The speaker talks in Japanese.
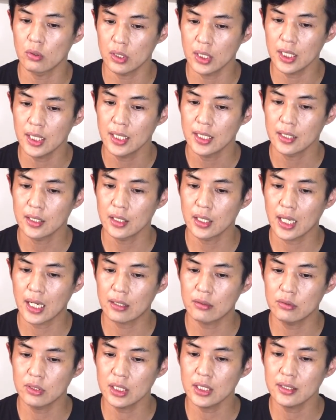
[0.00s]
り
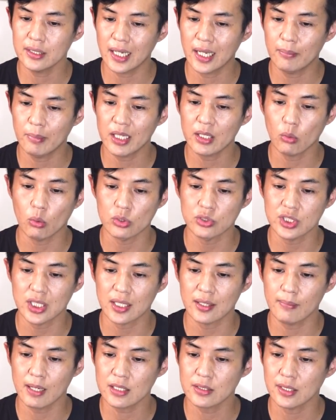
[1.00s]
200人台まで落ち
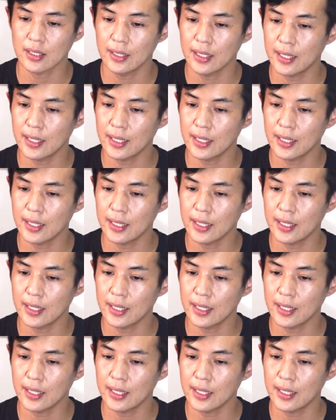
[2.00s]
てきました